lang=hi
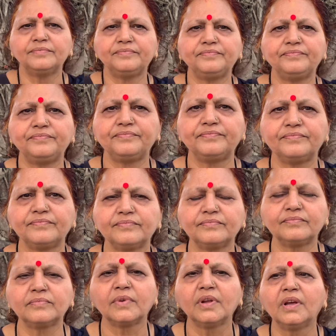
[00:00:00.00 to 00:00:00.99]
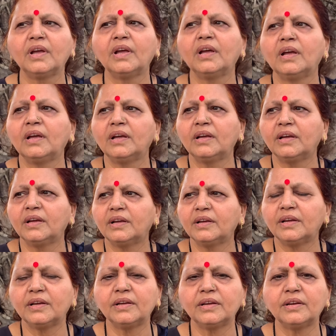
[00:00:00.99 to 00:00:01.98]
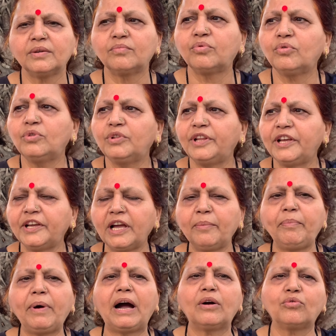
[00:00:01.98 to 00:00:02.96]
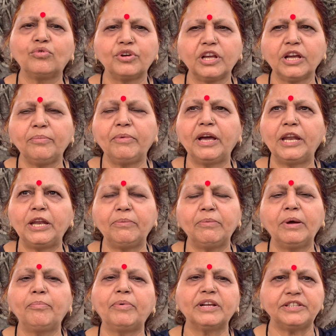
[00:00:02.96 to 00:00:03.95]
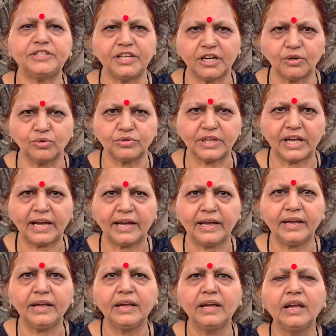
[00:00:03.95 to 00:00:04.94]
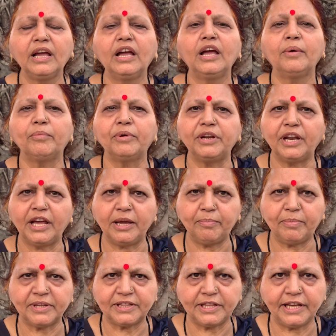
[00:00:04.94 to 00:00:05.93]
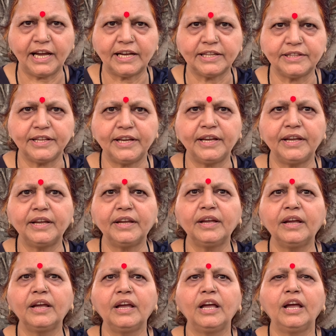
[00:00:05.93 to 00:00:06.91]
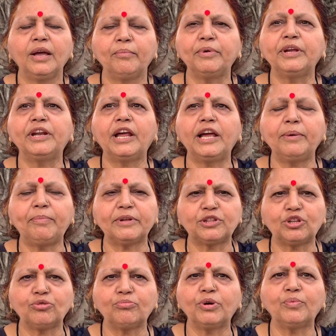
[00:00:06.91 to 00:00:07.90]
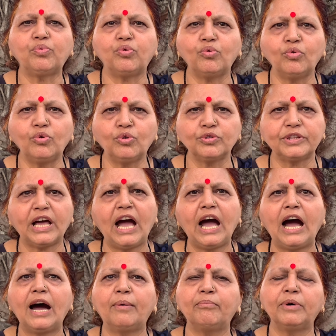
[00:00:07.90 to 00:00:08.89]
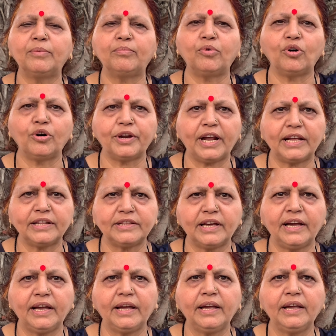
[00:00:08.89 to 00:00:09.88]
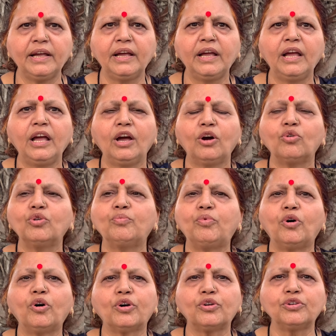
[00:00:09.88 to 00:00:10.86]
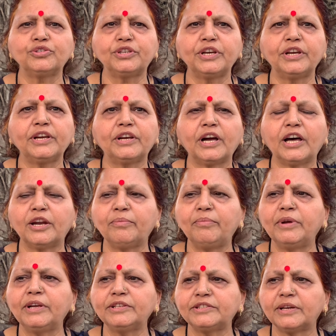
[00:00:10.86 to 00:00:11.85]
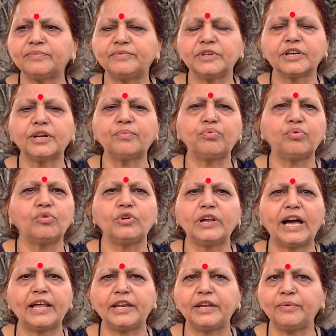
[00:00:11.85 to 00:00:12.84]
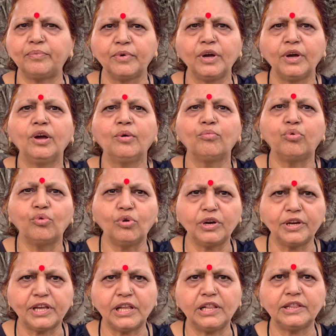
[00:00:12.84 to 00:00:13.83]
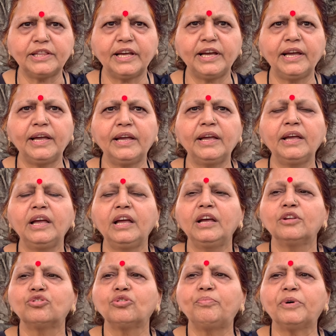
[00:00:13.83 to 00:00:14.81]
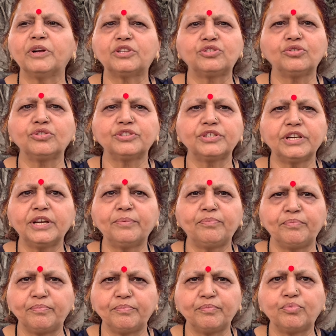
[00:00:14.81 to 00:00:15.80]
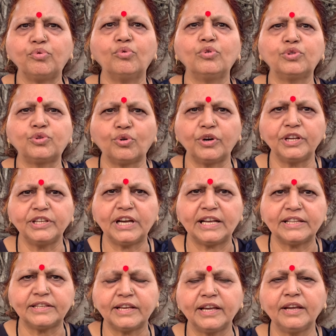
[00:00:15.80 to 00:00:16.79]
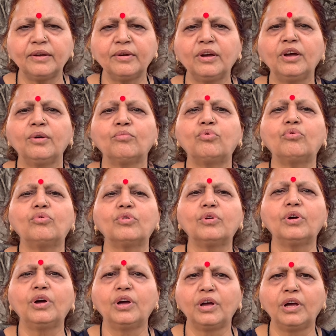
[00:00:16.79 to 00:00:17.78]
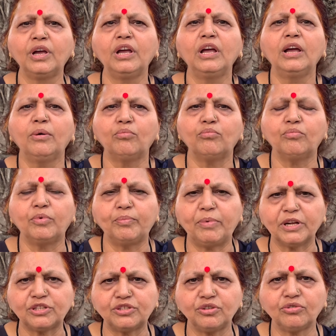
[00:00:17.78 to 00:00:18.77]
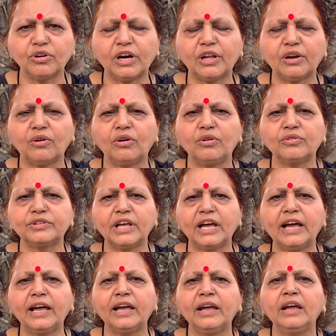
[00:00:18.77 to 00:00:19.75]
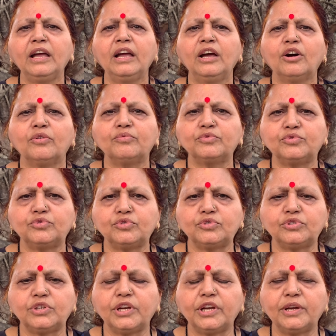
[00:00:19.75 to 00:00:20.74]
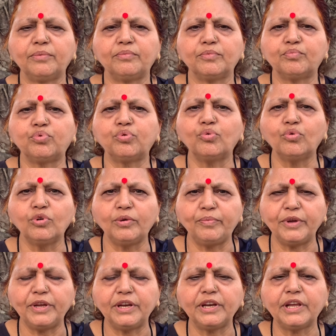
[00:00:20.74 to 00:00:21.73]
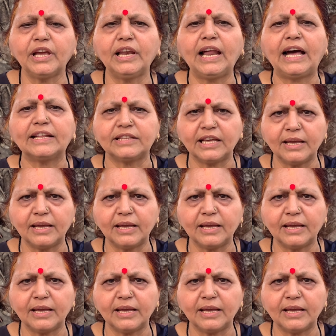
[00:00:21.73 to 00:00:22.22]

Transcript: तो बताओ भाई फूल दही कब कैसे मनाया जाता है दही फागुन के महीने में पतझड़ होता है फिर नए पत्ते आते हैं फिर नए पत्तों में फूल होता है आम में बौर आता है हम्म। वो बौरों से घर में सब जगह फुलहारी फूल खिलते हैं तो हम्म। बच्चों से फूल तोड़े जाते हैं हाँ, मेन बच्चों का रोल होता है बच्चों का रोल होता है ये फूल बीन के लाते